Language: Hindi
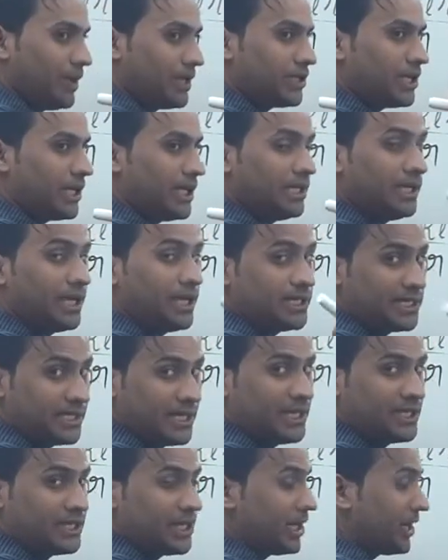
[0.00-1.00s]
वन शेल है दैट इज
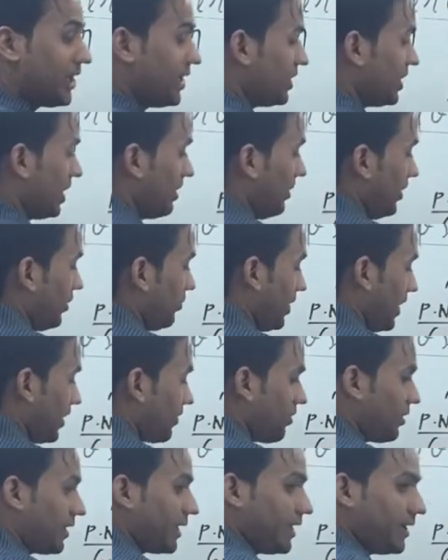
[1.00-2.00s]
के शेल के शेल में टू
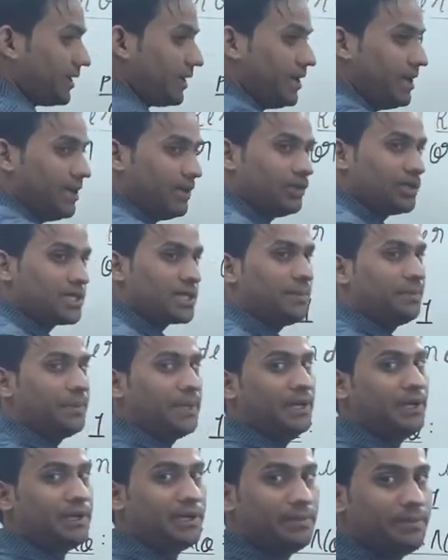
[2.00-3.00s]
इलेक्ट्रॉन गए तो इसका
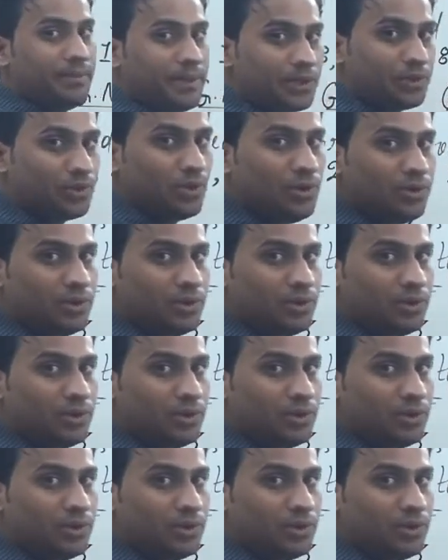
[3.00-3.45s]
पीरियड नंबर तो